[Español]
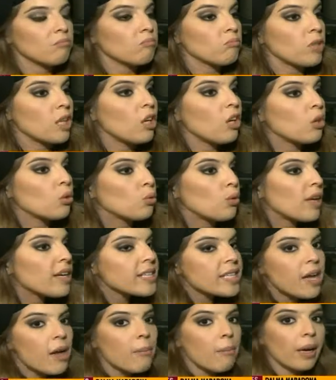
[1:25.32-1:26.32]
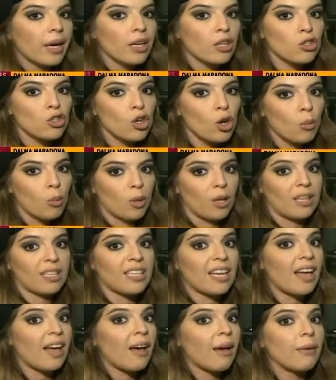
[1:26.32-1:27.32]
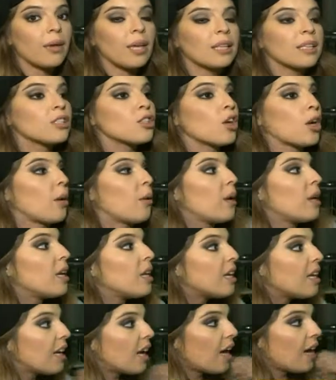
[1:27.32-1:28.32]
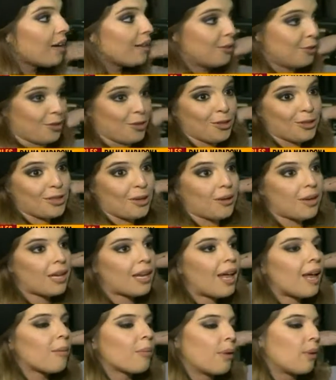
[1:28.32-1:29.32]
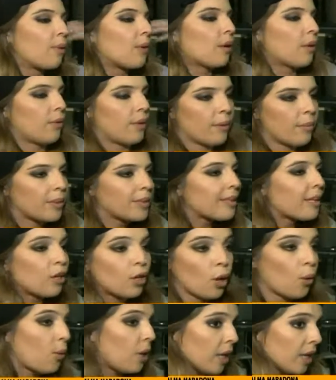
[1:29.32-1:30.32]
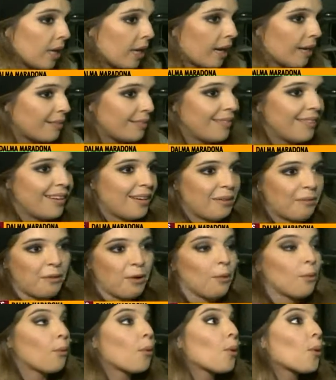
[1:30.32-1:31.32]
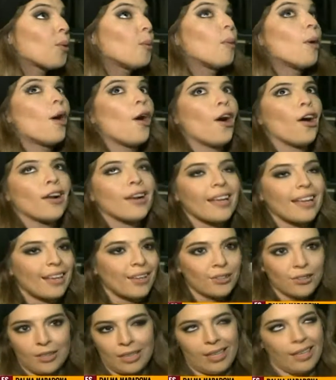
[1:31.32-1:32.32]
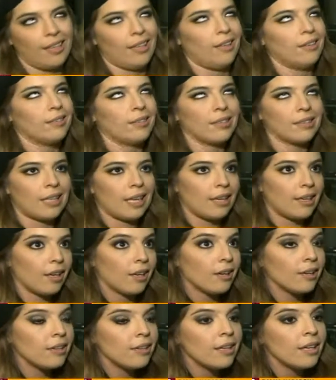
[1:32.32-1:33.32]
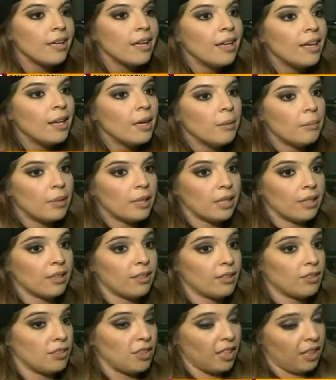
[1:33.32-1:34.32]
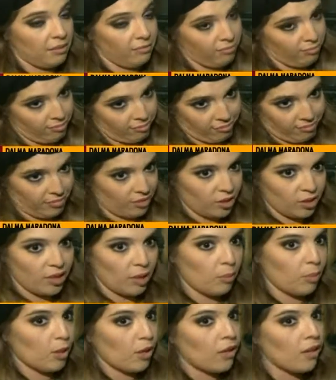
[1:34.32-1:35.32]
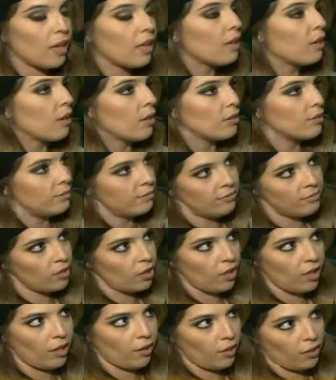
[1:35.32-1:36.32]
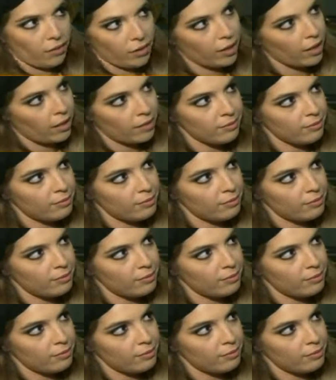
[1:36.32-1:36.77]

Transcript: Creo que ustedes saben más que yo, porque ya habían dicho que venía y yo no sabía nada, pero bueno, obviamente no venía. Fue un rumor que no sé de dónde salió. Pero no sé, no sé, por ahora no, no creo que venga.